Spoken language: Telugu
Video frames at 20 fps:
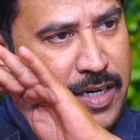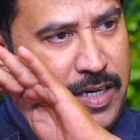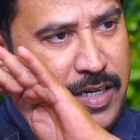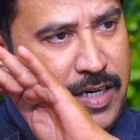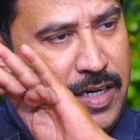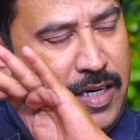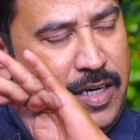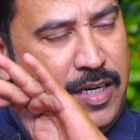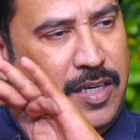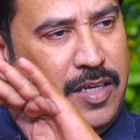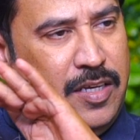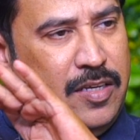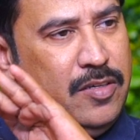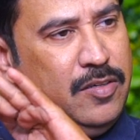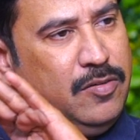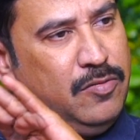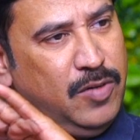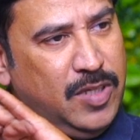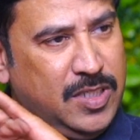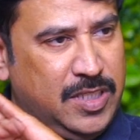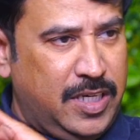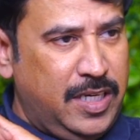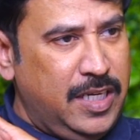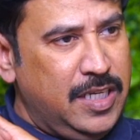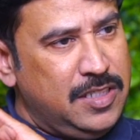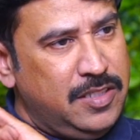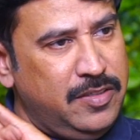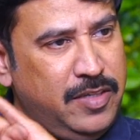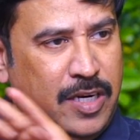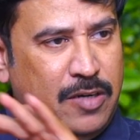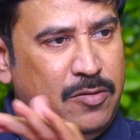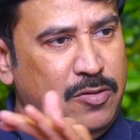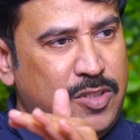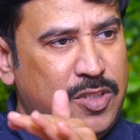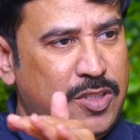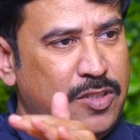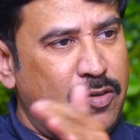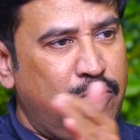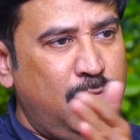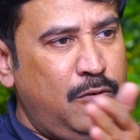అక్కడికి వెళ్ళి ఒక జనరేషన్ వెనక్కి
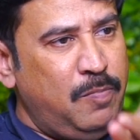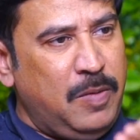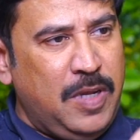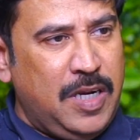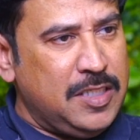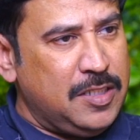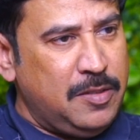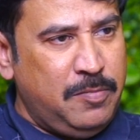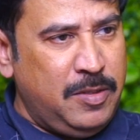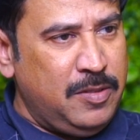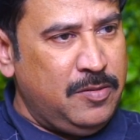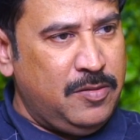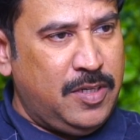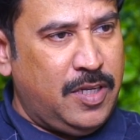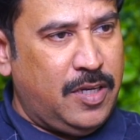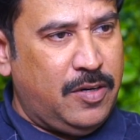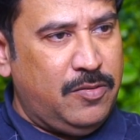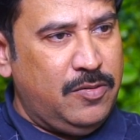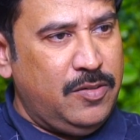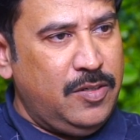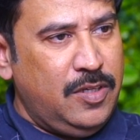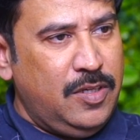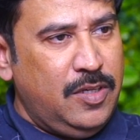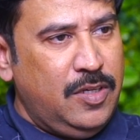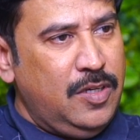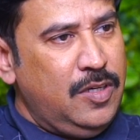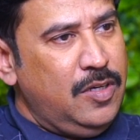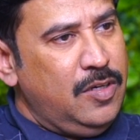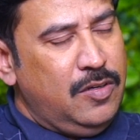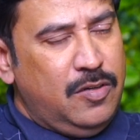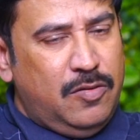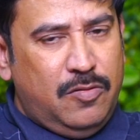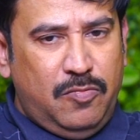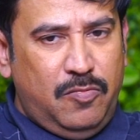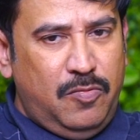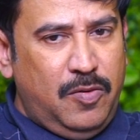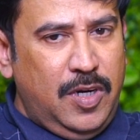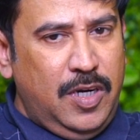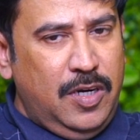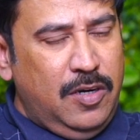వచ్చింది ఒక ముప్పై లక్షల మంది ఉన్నారు ముప్పై లక్షల మంది
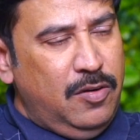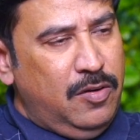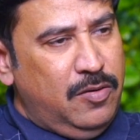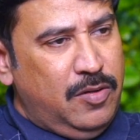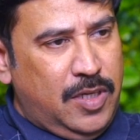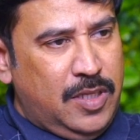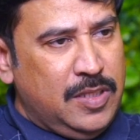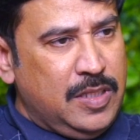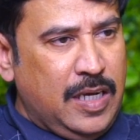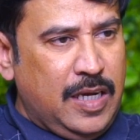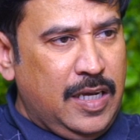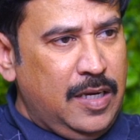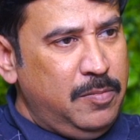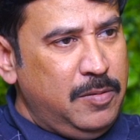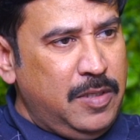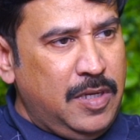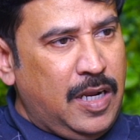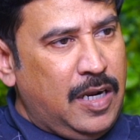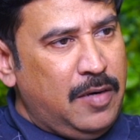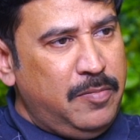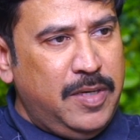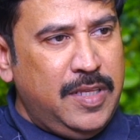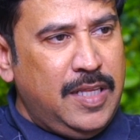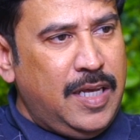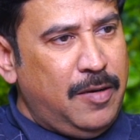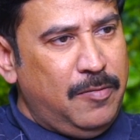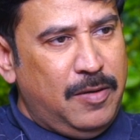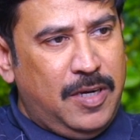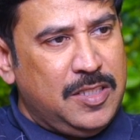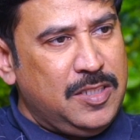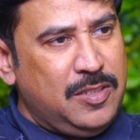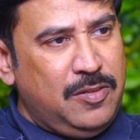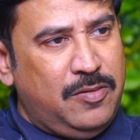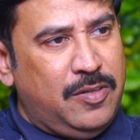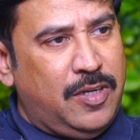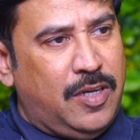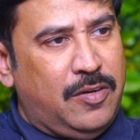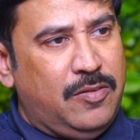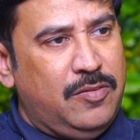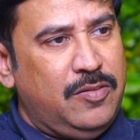ఉంటారు వీళ్ళు అంతా కలిపితే నలభై ఐదు యాభై లక్షలు
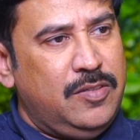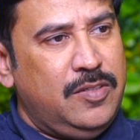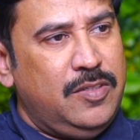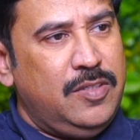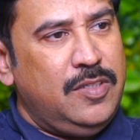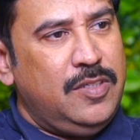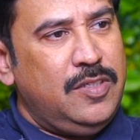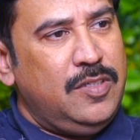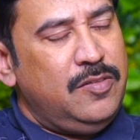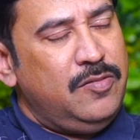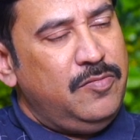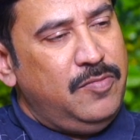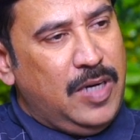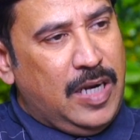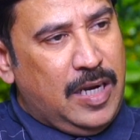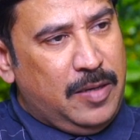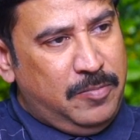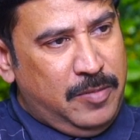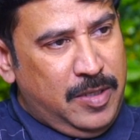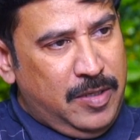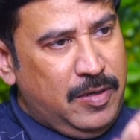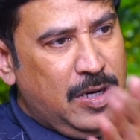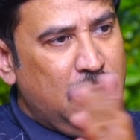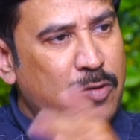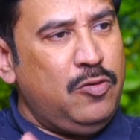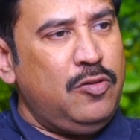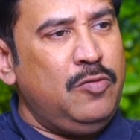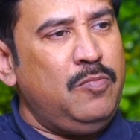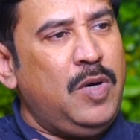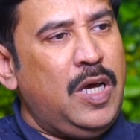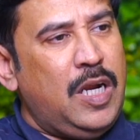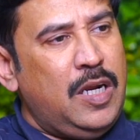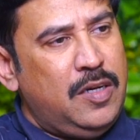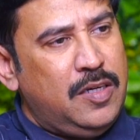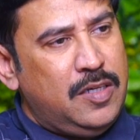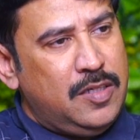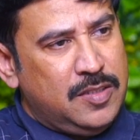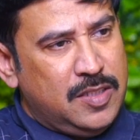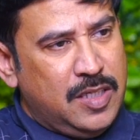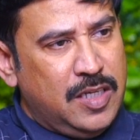ఉన్నారు వీళ్ళ మీ వీళ్ళ కుటుంబాల
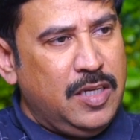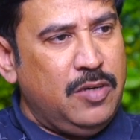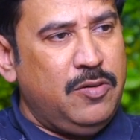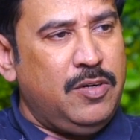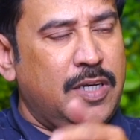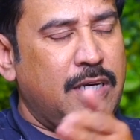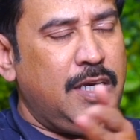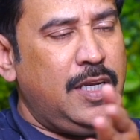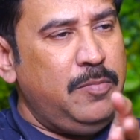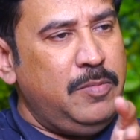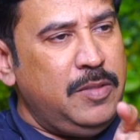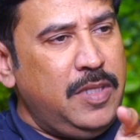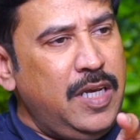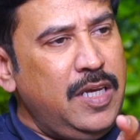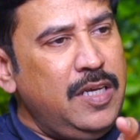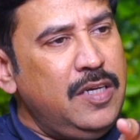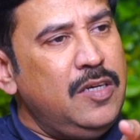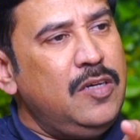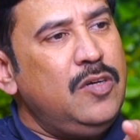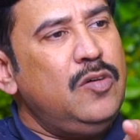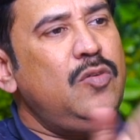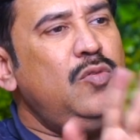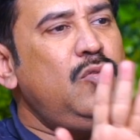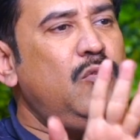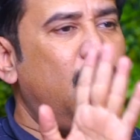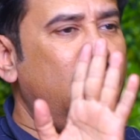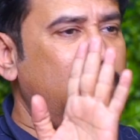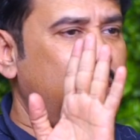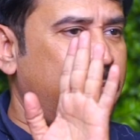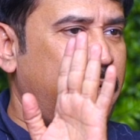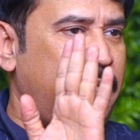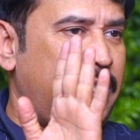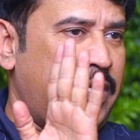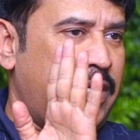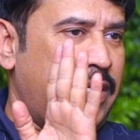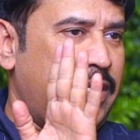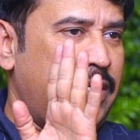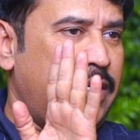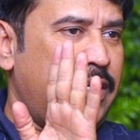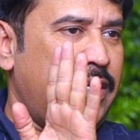సంఖ్య కూడా కలిపితే కోటి మంది
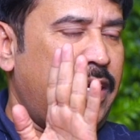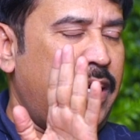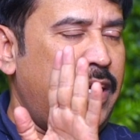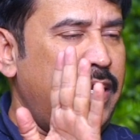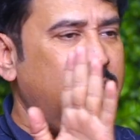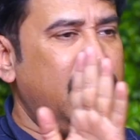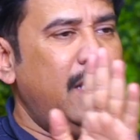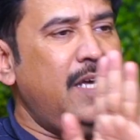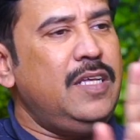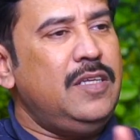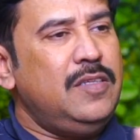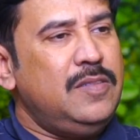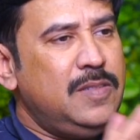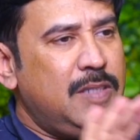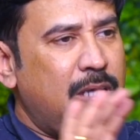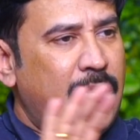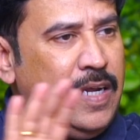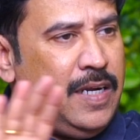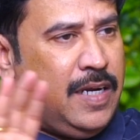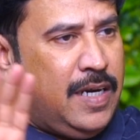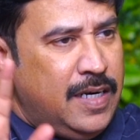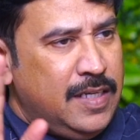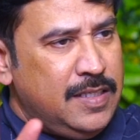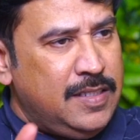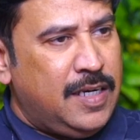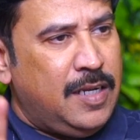కోటి అంటే తెలంగాణ